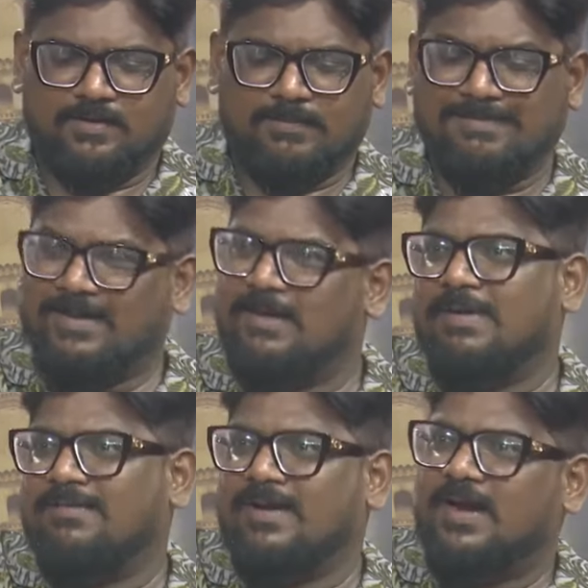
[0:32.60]
మామయ్య
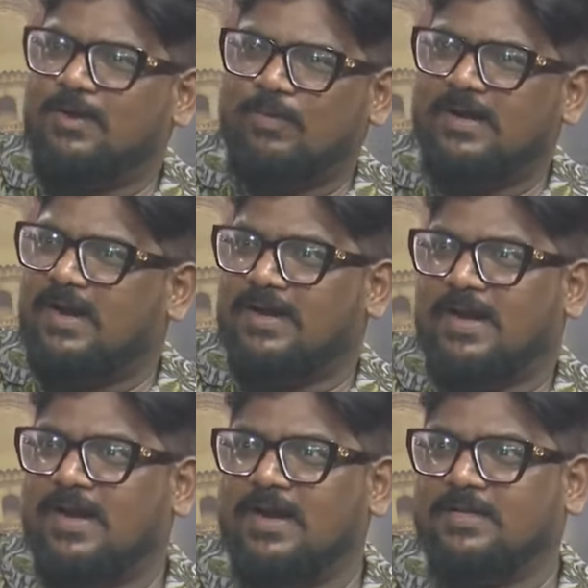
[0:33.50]
మామయ్య నువ్వంటే నాకు
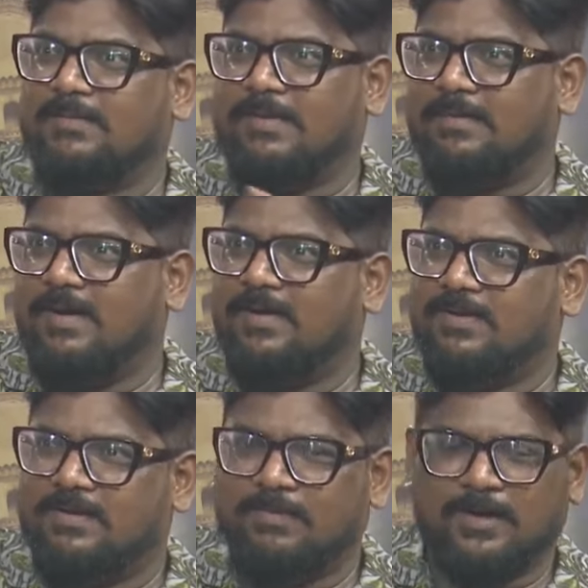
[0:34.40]
ఎనలేనంత ప్రేమ
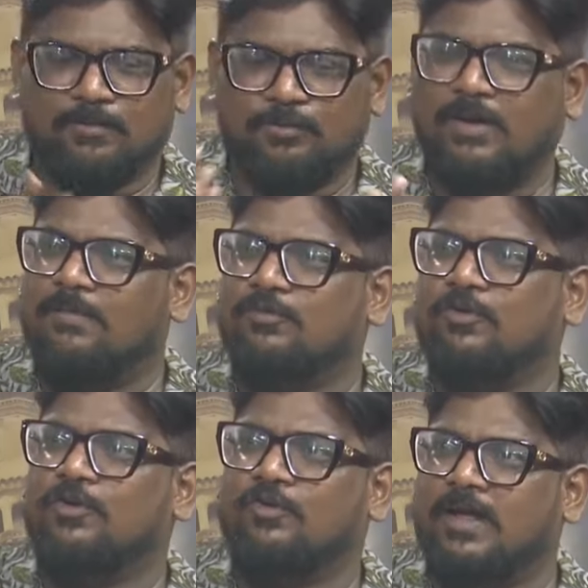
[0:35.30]
నీకు ముద్దులే
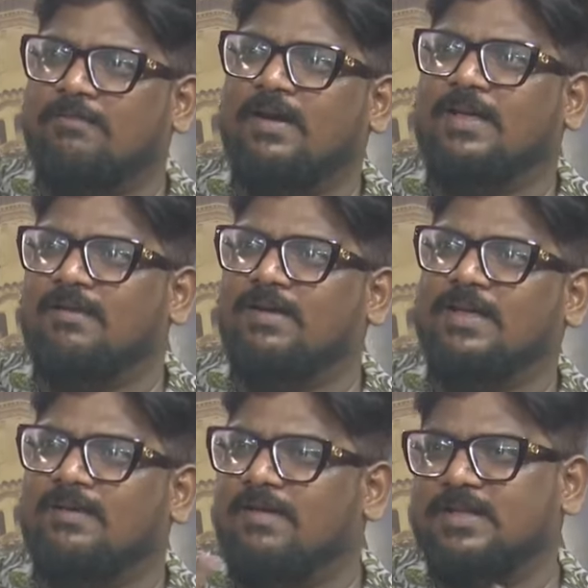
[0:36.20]
ముద్దులు నువ్వు గెలవాలి గెలవాలి
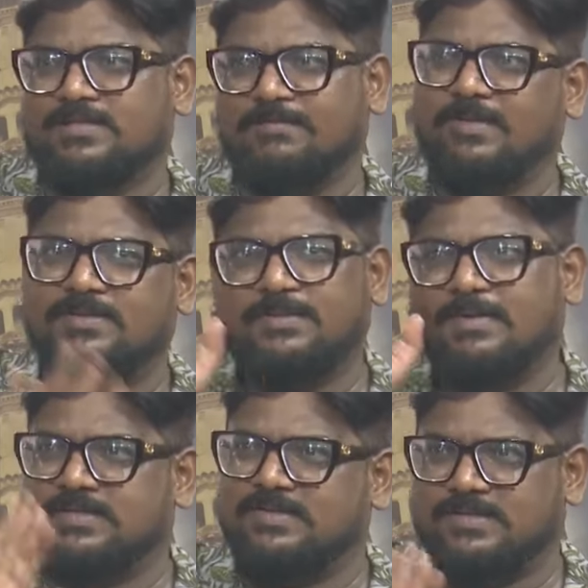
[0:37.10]
గెలవాలని చెప్పేసి
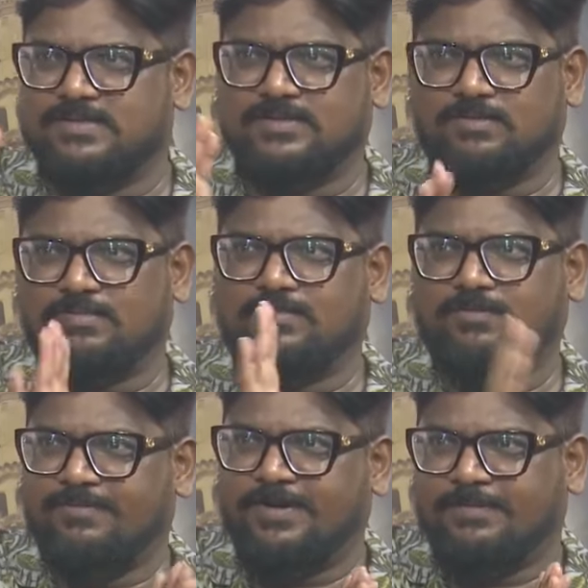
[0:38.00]
భజన చేసేసి ఒక
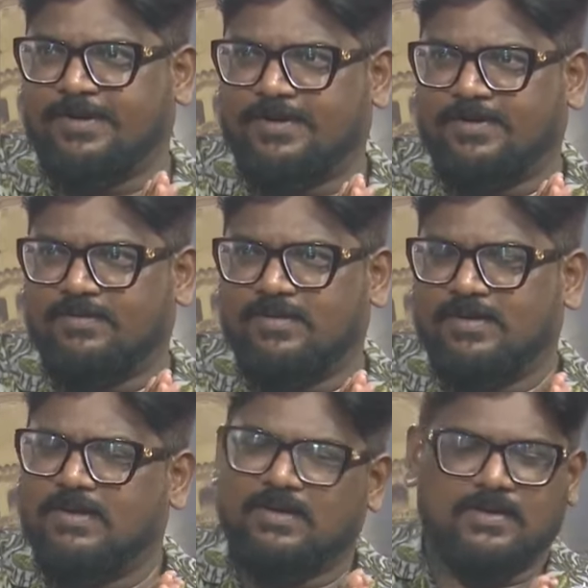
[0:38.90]
ట్వీట్ పెట్టి
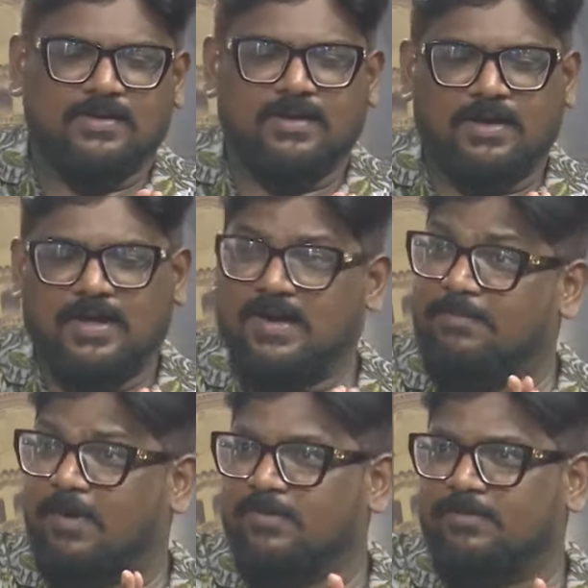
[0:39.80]
అరే
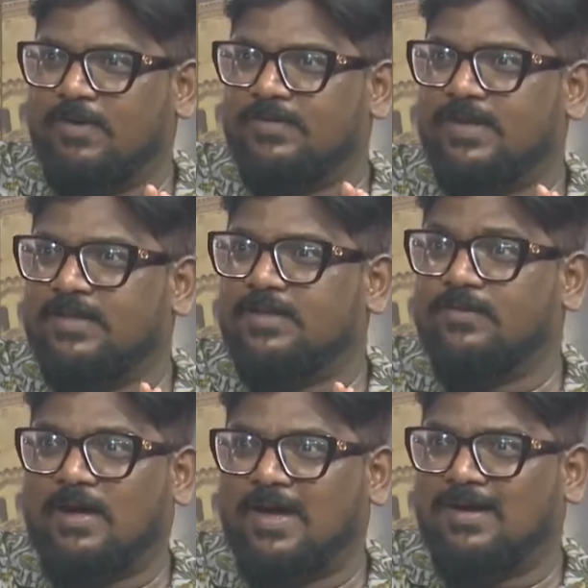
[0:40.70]
బాగుంది బాగుంది అందరూ
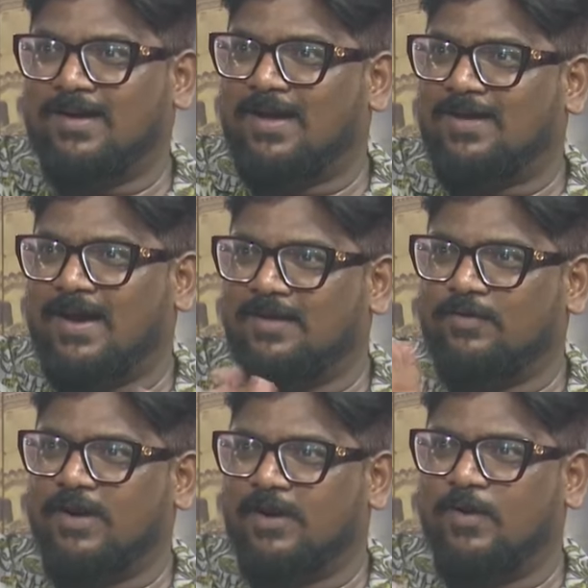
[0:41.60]
హా హా
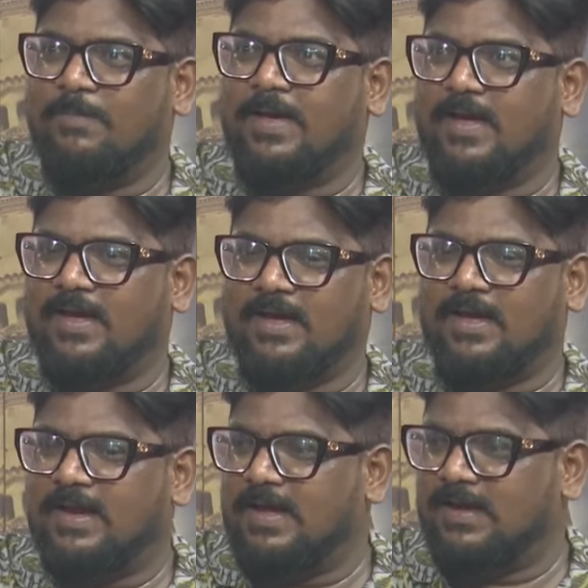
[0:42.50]
అనుకునే లోపే
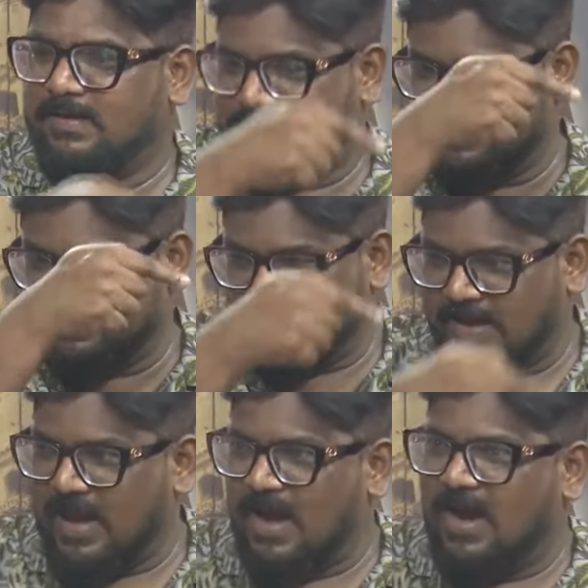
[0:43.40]
ఈయన
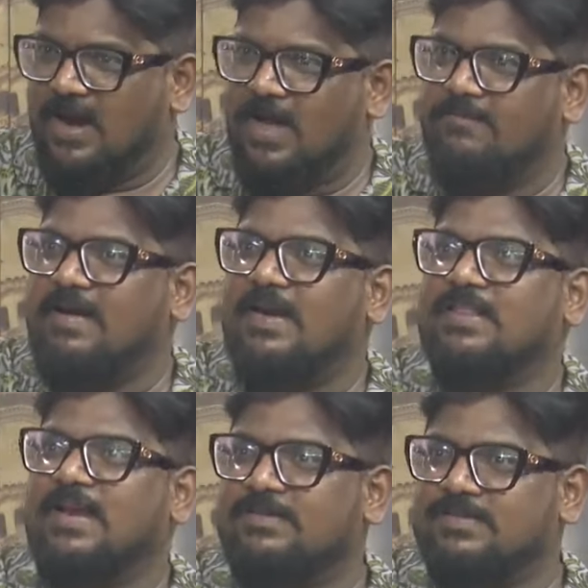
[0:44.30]
స్వయానా వెళ్ళి
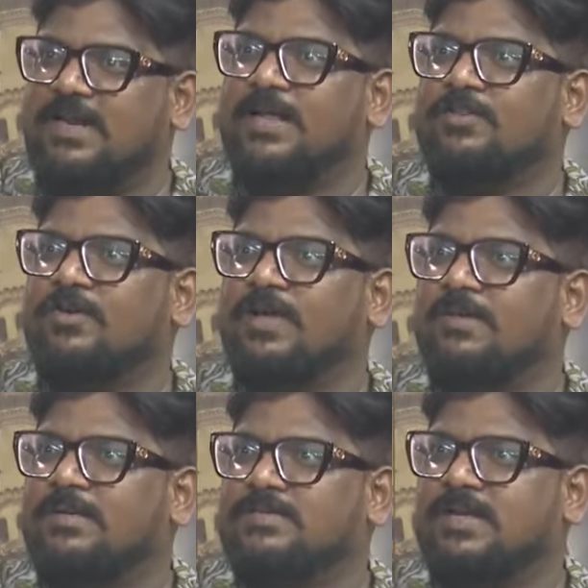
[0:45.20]
తన స్నేహితుడికి
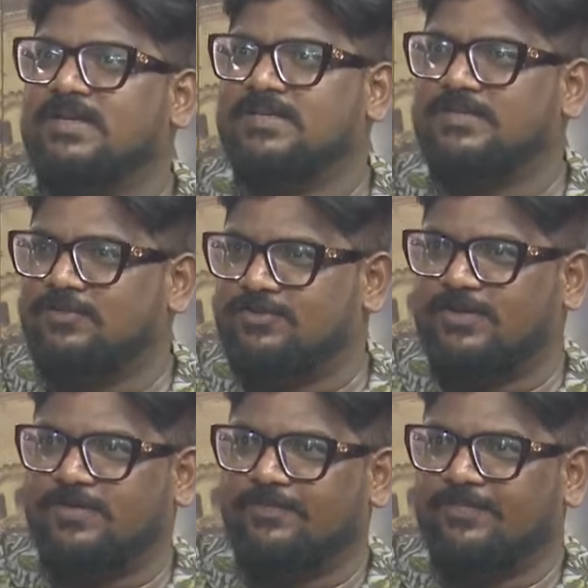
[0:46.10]
ప్రచారం చేసి వచ్చాడు